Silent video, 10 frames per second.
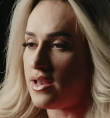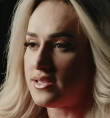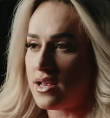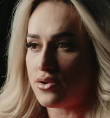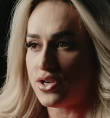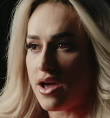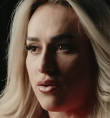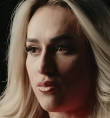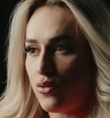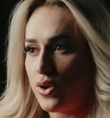eles
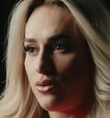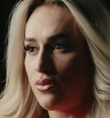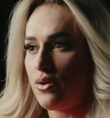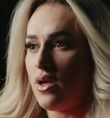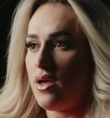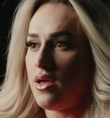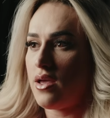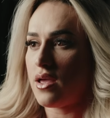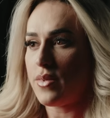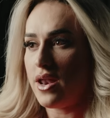elogiaram muito
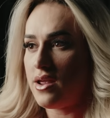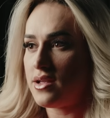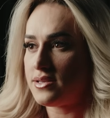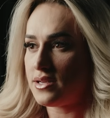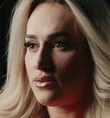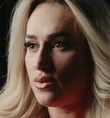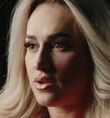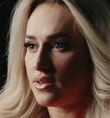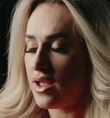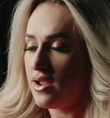que a minha linha de cintura tá